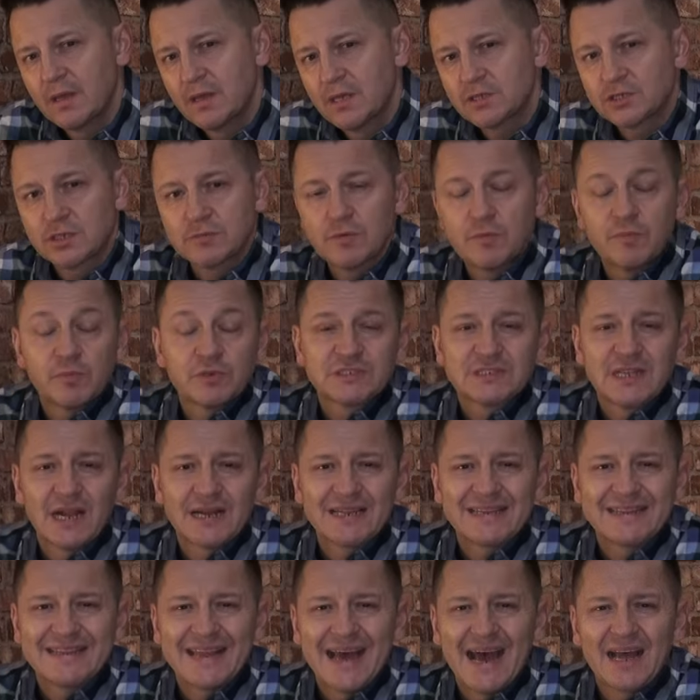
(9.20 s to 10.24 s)
lecz aby
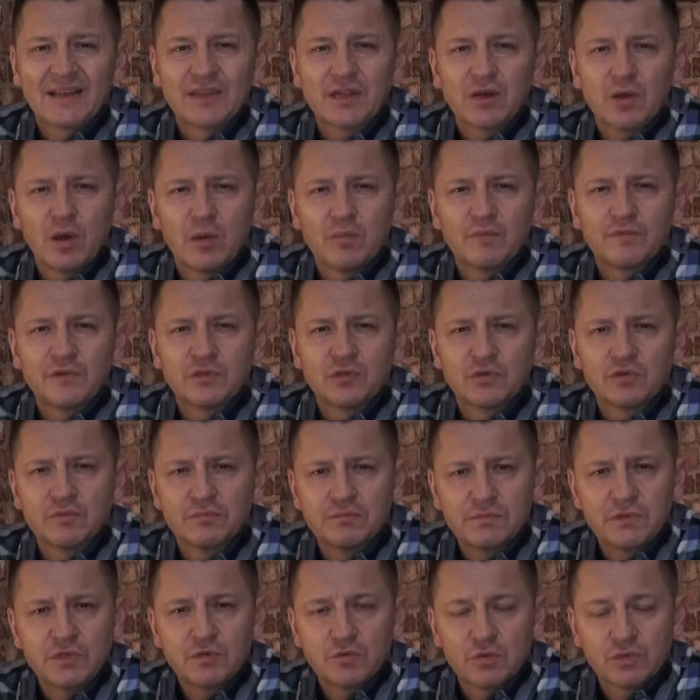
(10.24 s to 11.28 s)
poznali nader obfitą
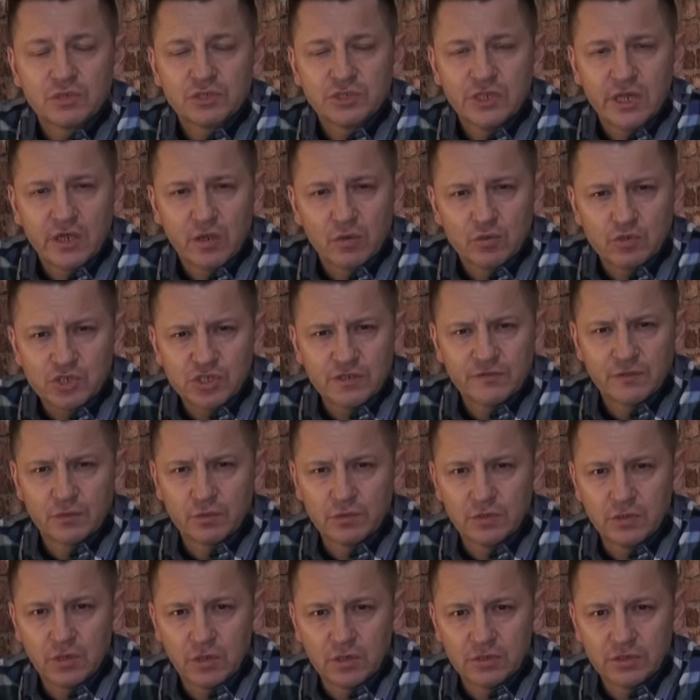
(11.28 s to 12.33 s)
miłość, jaką
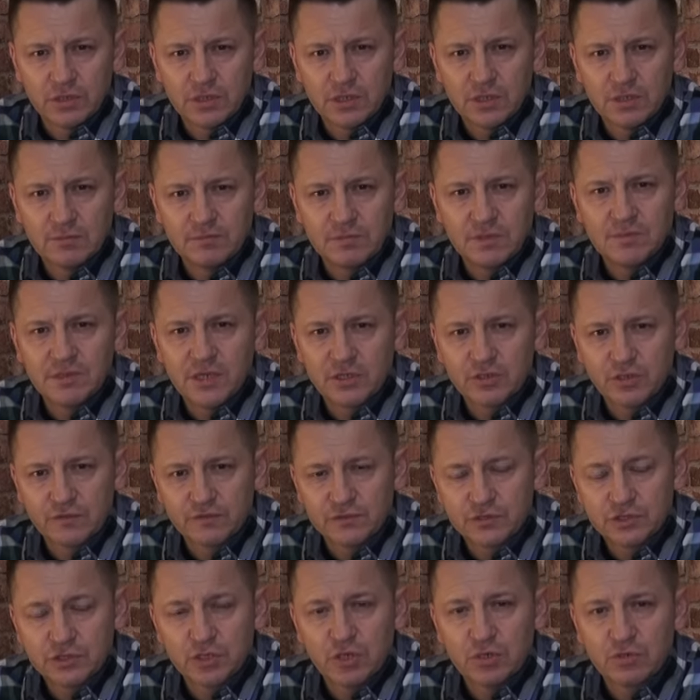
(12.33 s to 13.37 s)
żywił do nich. Biblia to
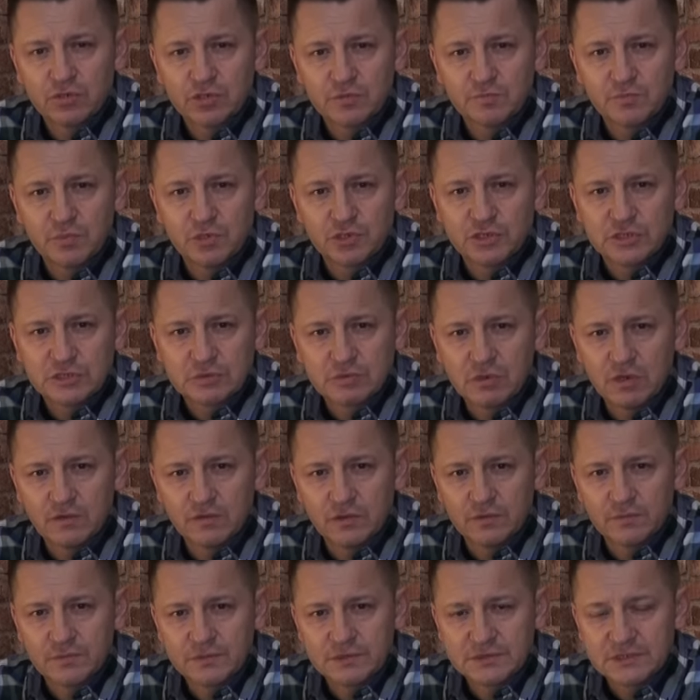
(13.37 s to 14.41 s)
wciąż Boże
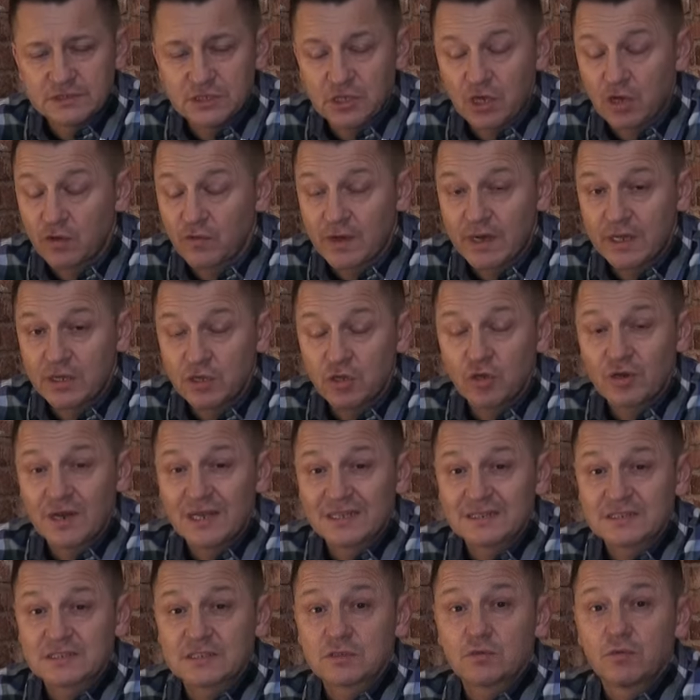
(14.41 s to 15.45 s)
Słowo, skierowane do
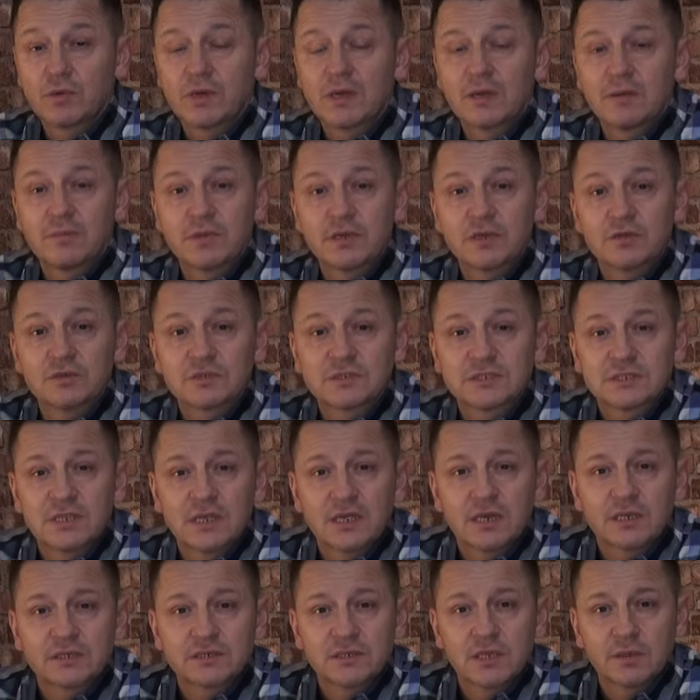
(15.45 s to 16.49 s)
nas z głębi Jego
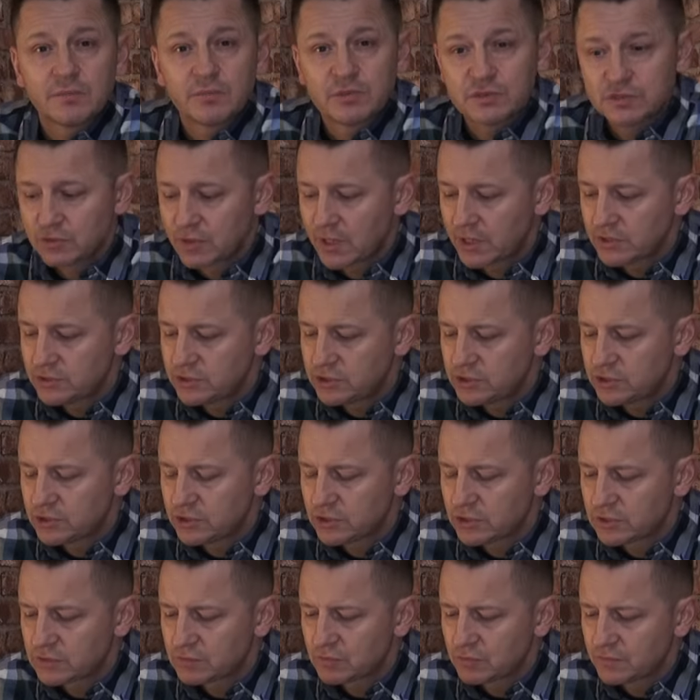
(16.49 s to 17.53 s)
serca i posłuchaj dziś
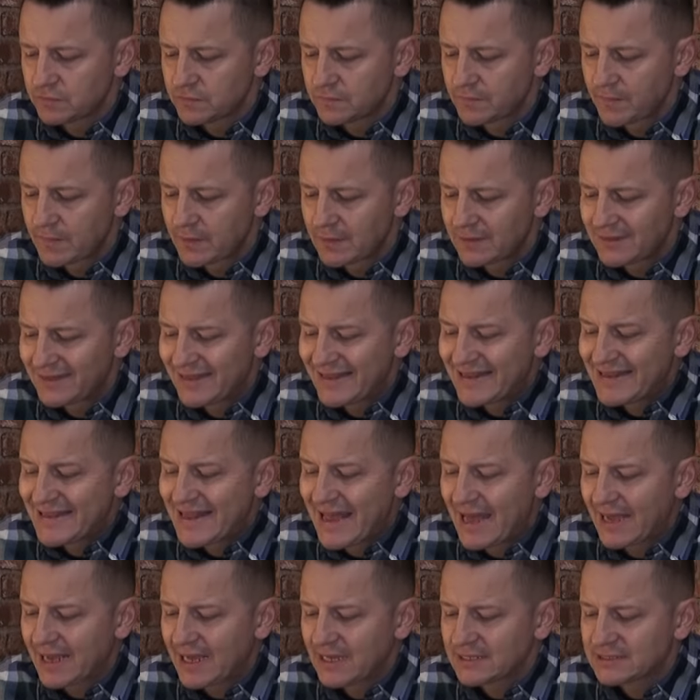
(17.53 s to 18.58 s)
tych słów. Ten
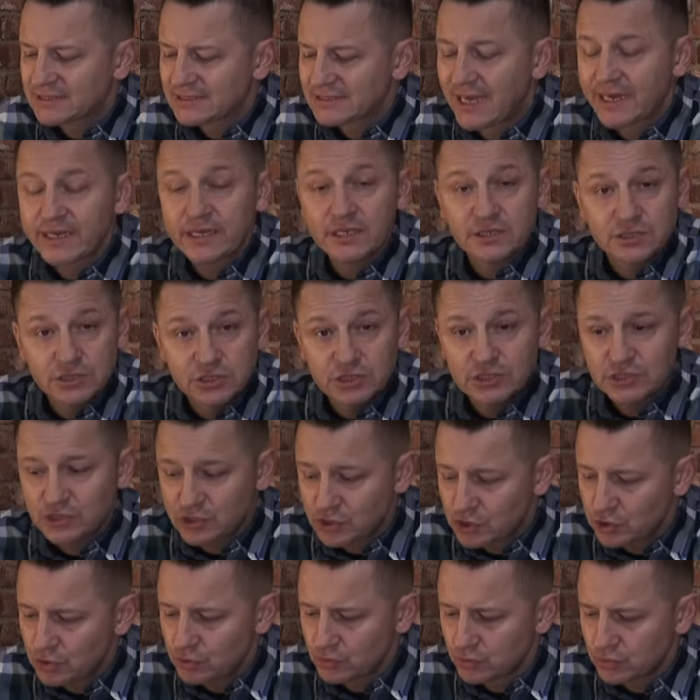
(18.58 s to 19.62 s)
nakaz daje Ci,
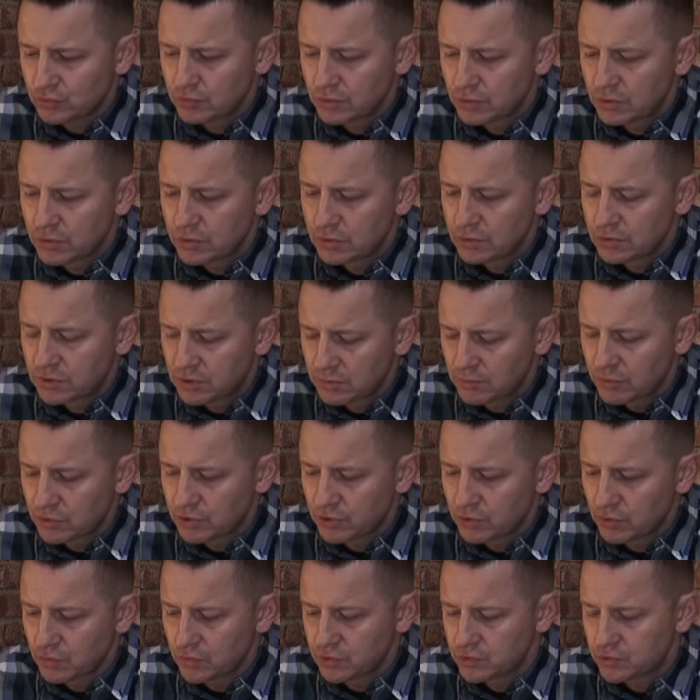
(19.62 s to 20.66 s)
Synu,
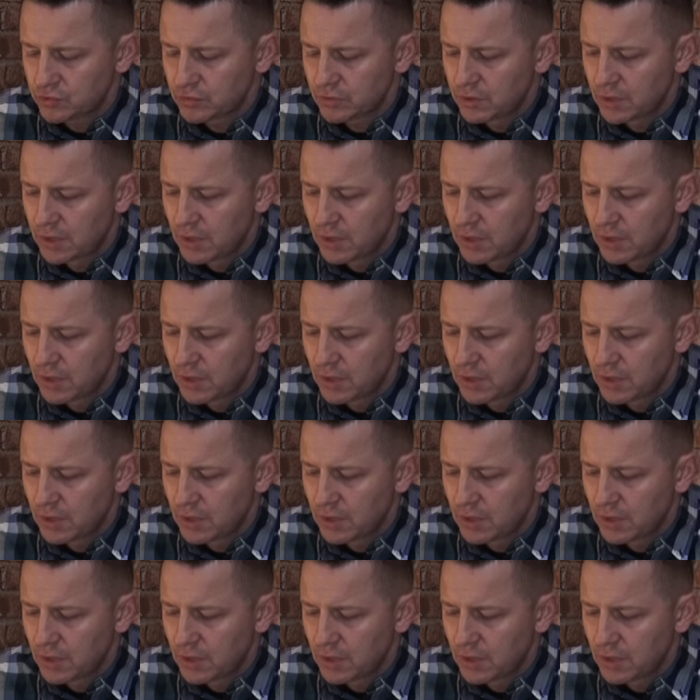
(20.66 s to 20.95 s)
Tymoteuszu,